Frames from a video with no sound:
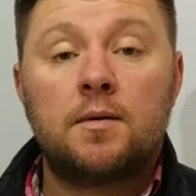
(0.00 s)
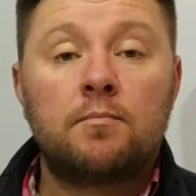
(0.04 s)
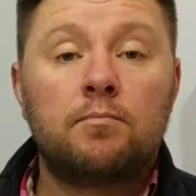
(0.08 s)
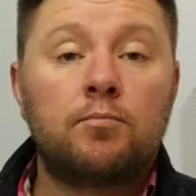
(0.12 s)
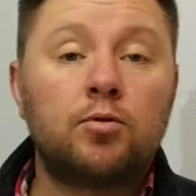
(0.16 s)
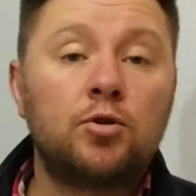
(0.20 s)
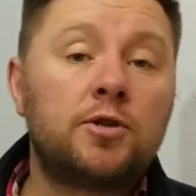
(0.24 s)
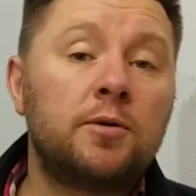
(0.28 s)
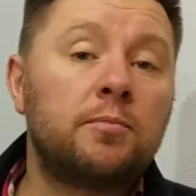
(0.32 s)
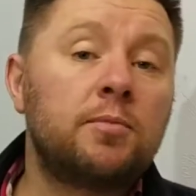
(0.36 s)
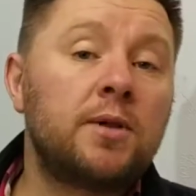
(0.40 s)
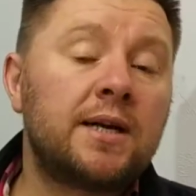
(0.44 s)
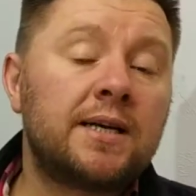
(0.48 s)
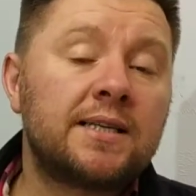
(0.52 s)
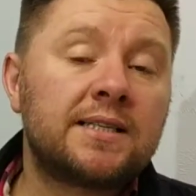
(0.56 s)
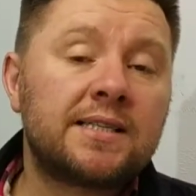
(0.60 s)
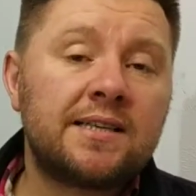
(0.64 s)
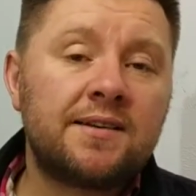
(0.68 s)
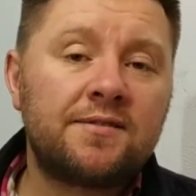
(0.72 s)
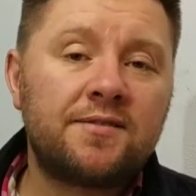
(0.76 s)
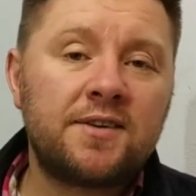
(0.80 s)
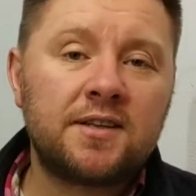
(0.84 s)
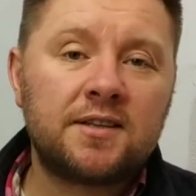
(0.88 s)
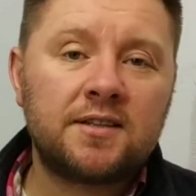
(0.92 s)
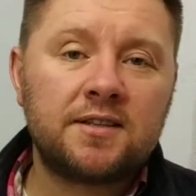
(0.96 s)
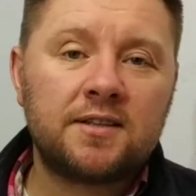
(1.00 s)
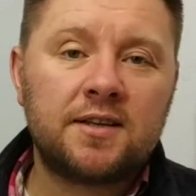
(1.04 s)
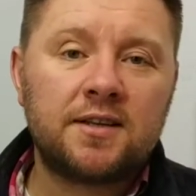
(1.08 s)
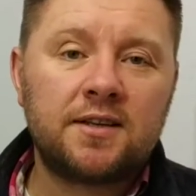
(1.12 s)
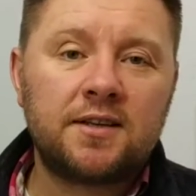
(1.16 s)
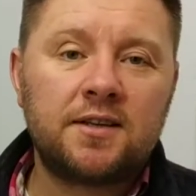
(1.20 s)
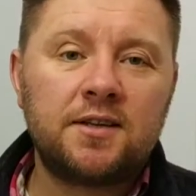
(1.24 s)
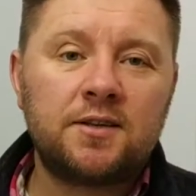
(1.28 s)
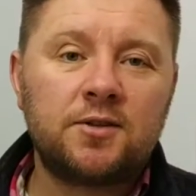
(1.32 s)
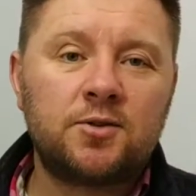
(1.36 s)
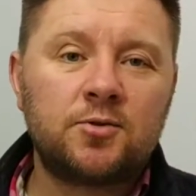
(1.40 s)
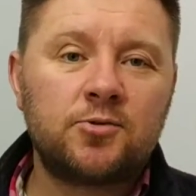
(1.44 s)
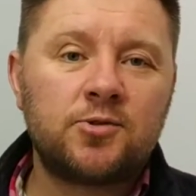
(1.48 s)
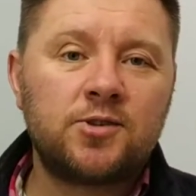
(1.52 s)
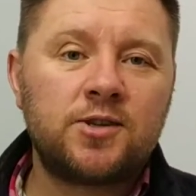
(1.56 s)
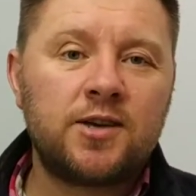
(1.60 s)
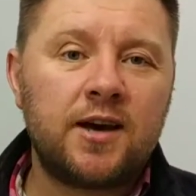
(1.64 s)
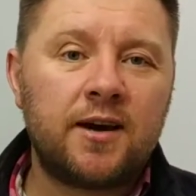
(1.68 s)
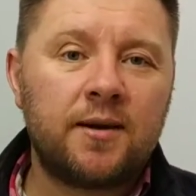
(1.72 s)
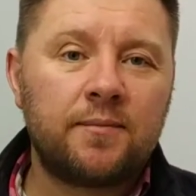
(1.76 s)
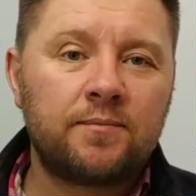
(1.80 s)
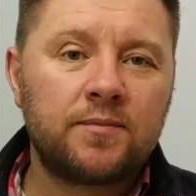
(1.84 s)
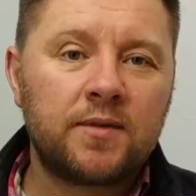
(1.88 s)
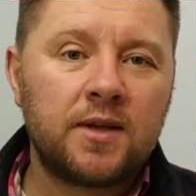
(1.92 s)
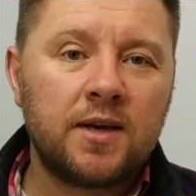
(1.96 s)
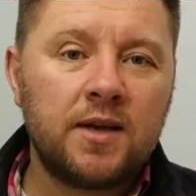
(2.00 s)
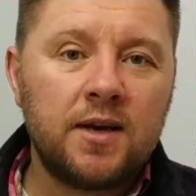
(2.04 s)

Будьте благословенны, дорогие друзья.